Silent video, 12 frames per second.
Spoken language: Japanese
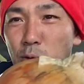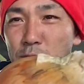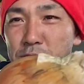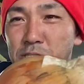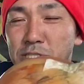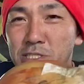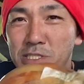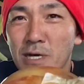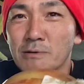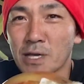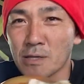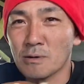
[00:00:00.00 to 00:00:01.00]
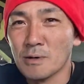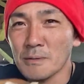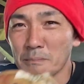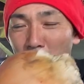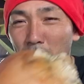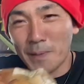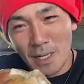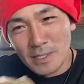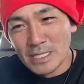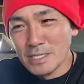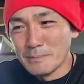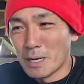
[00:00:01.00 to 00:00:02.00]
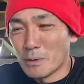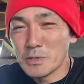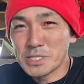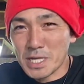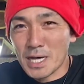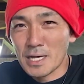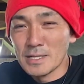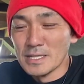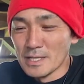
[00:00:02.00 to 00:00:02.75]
もう全然違うんやけどまあ、まあ大きさ